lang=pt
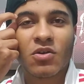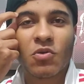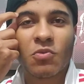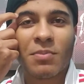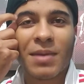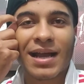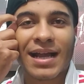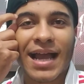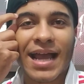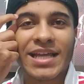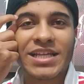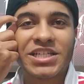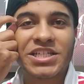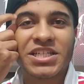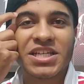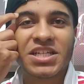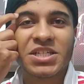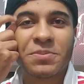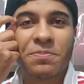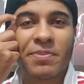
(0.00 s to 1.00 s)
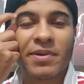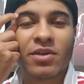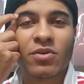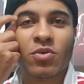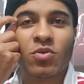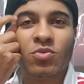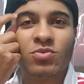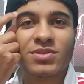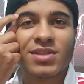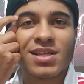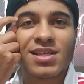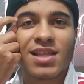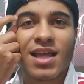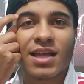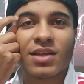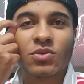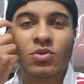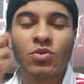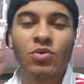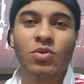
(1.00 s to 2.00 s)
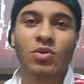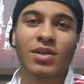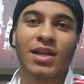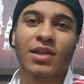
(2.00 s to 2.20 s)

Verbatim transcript: Uma caixinha de perguntas lá no,